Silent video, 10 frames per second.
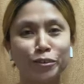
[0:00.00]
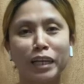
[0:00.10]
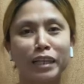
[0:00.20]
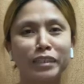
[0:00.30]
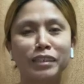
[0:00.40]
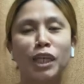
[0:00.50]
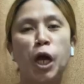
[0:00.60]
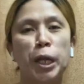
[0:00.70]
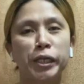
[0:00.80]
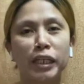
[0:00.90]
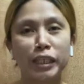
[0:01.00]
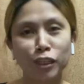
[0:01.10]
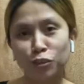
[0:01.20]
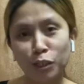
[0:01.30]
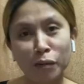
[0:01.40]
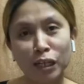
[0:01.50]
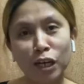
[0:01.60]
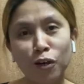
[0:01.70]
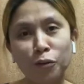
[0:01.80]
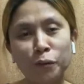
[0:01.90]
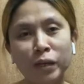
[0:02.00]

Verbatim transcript: guys, na dito sa Macau,